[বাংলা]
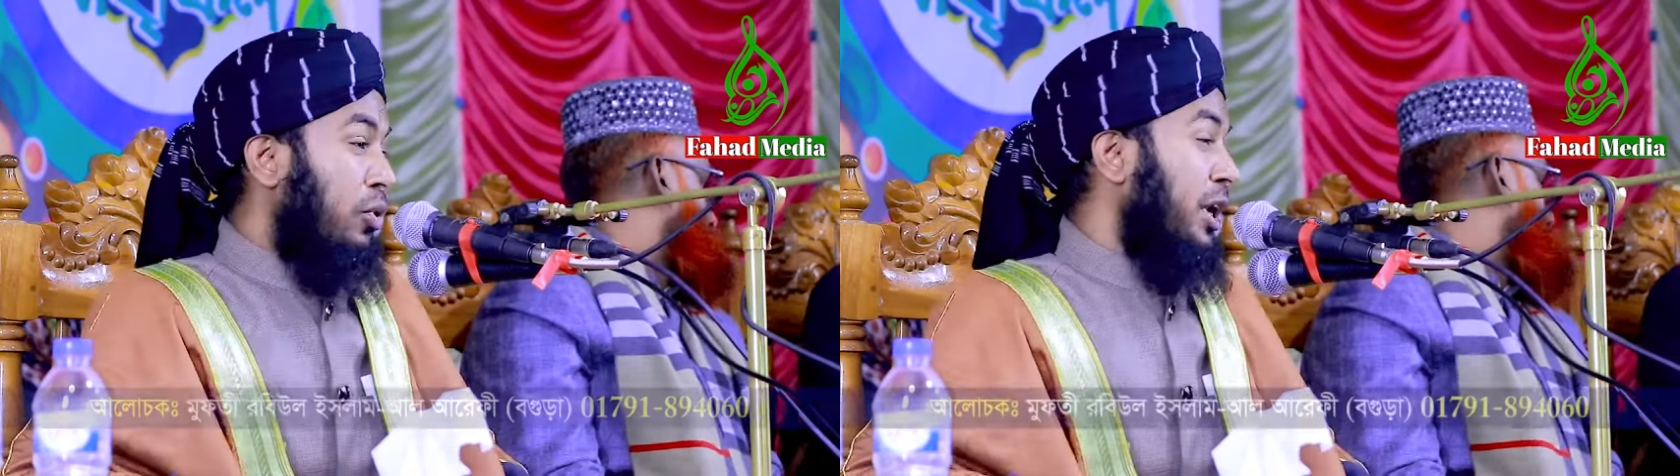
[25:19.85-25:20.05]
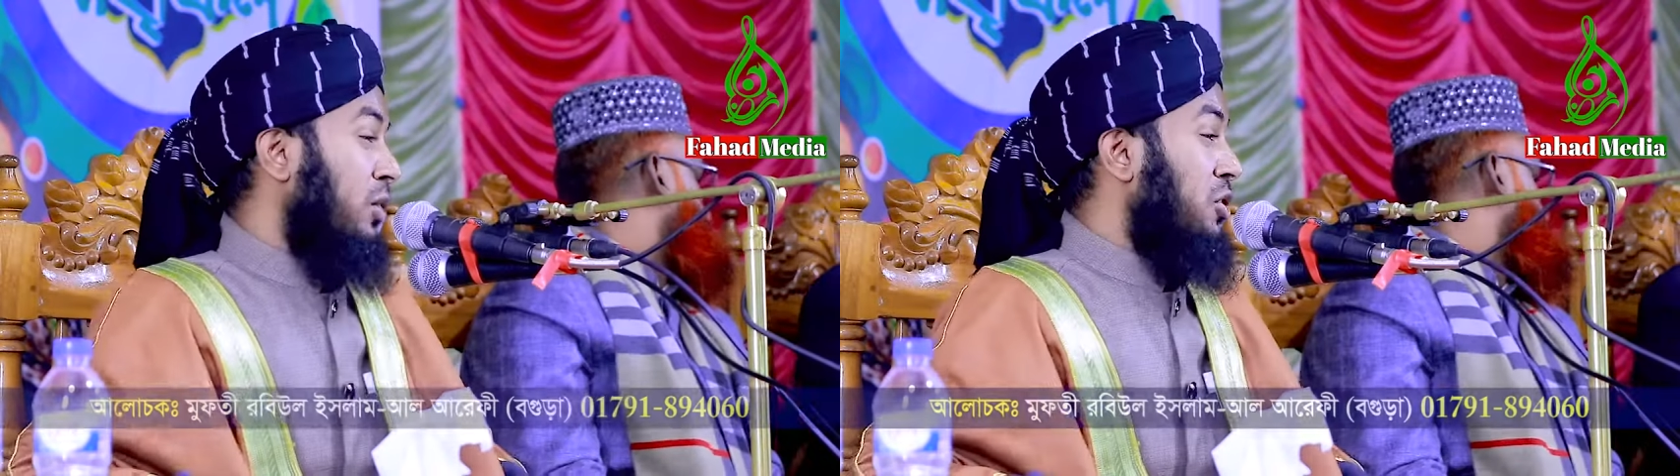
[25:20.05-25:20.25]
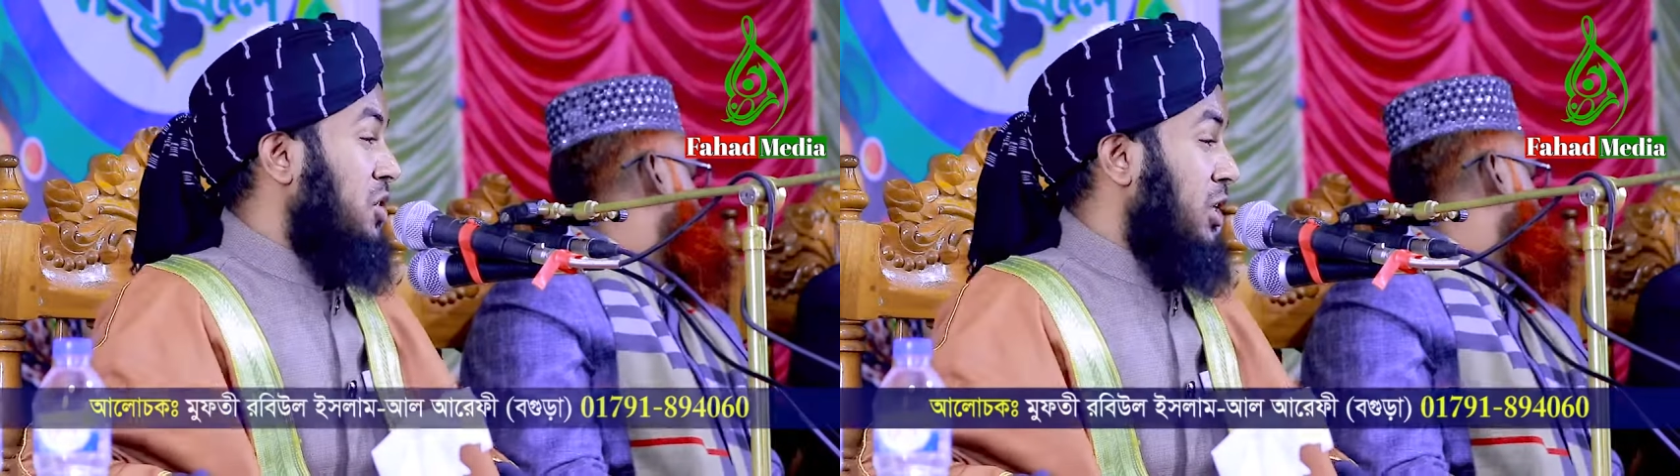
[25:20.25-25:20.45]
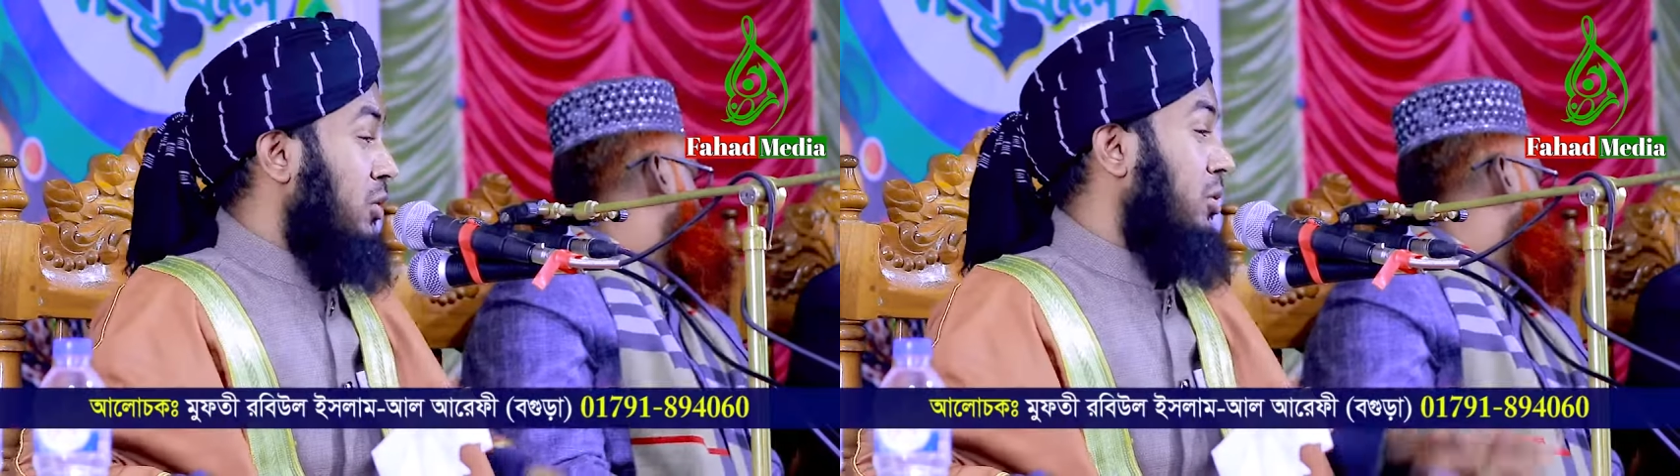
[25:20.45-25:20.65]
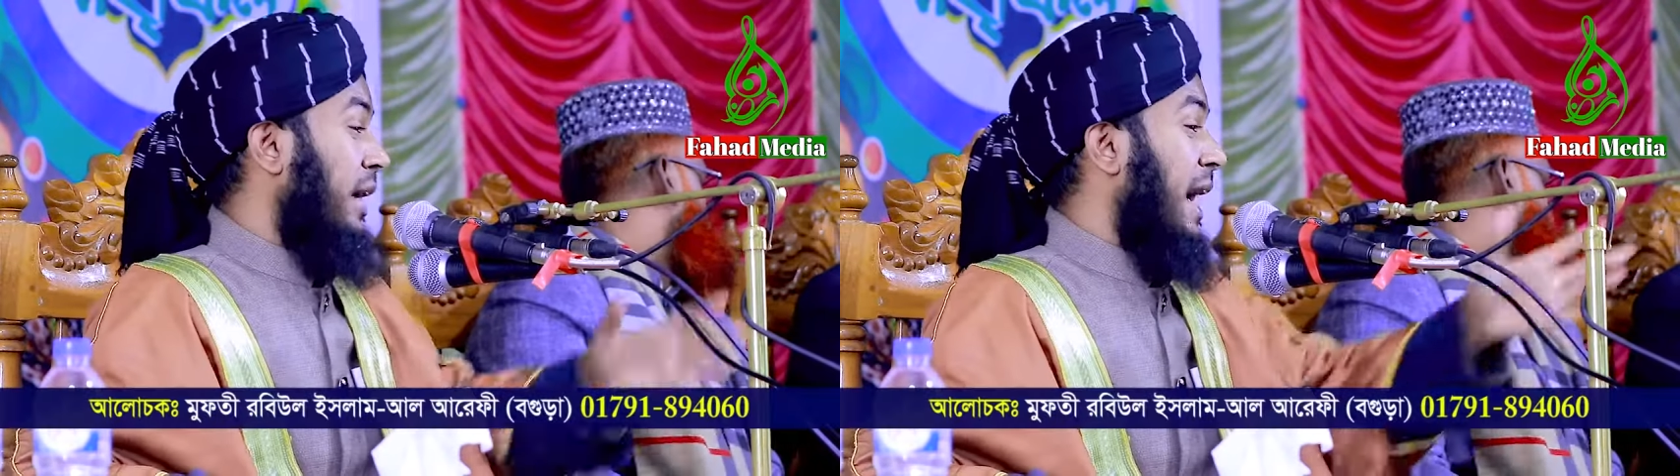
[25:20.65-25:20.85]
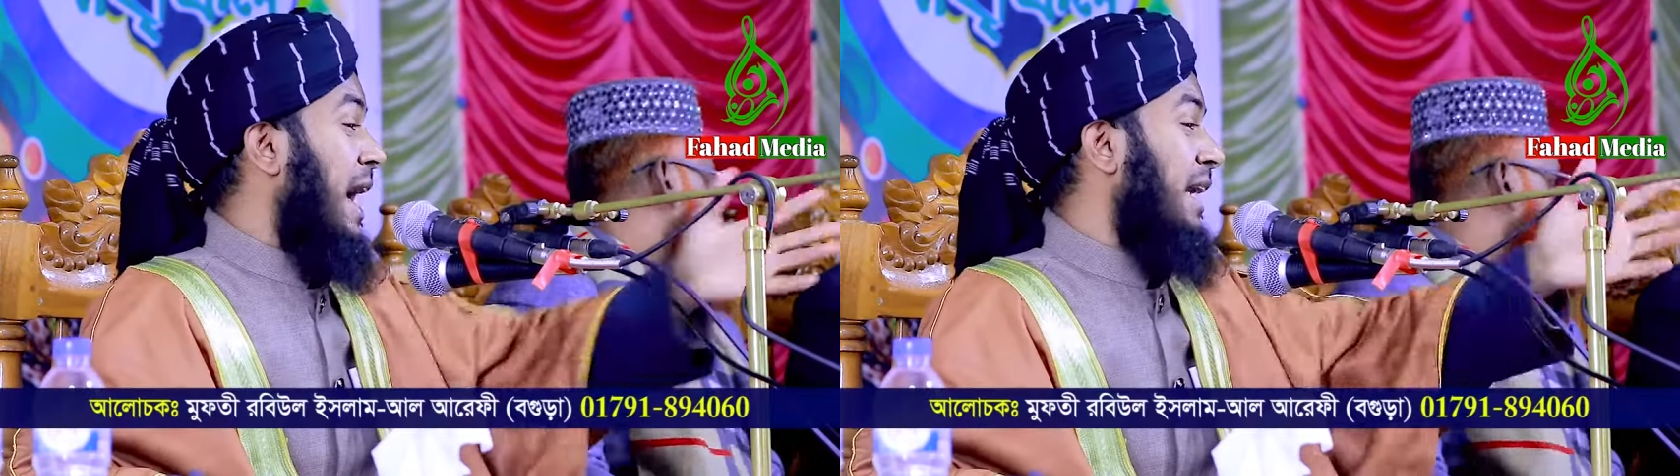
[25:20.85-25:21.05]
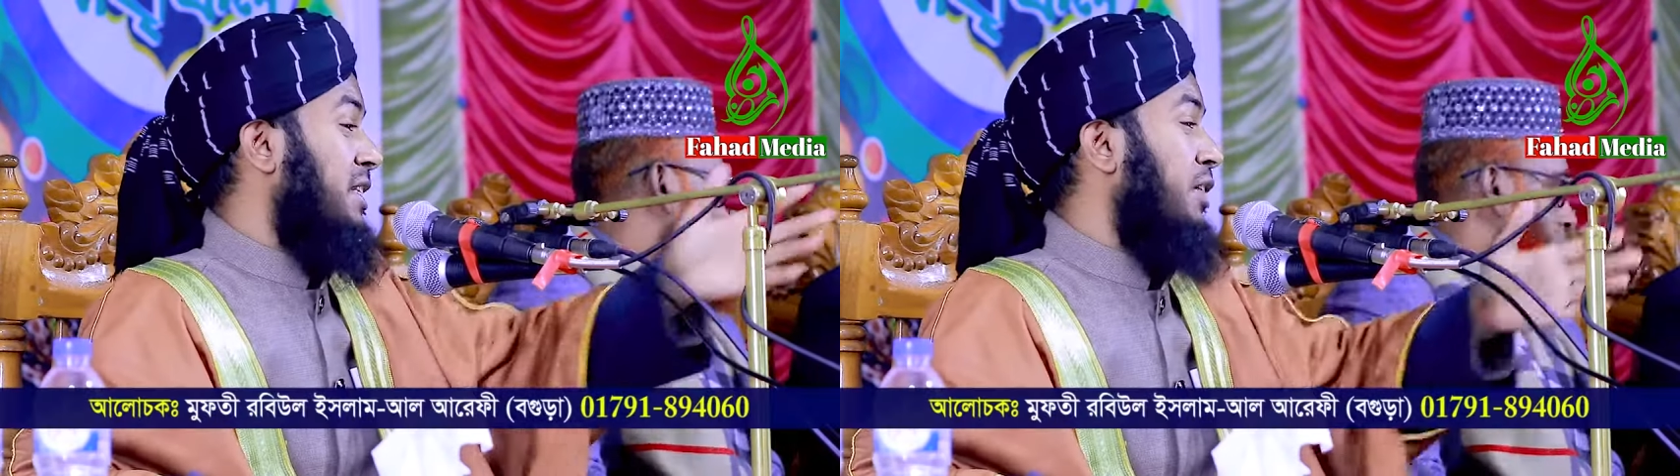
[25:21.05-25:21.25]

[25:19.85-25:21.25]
মনে হচ্ছিল কার